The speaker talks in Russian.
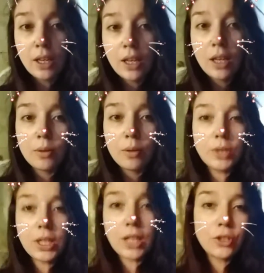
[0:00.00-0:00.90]
Меня
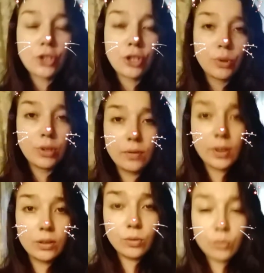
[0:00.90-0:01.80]
ничего не
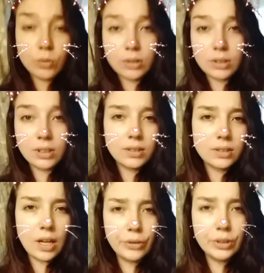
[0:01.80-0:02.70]
волнует, не знаю.
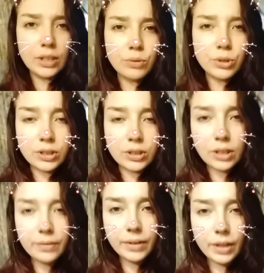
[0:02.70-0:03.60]
Я вот, честно
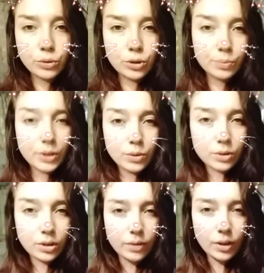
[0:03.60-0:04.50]
говоря, очень боюсь
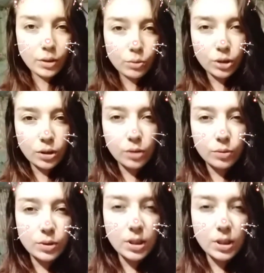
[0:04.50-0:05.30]
равнодушных людей.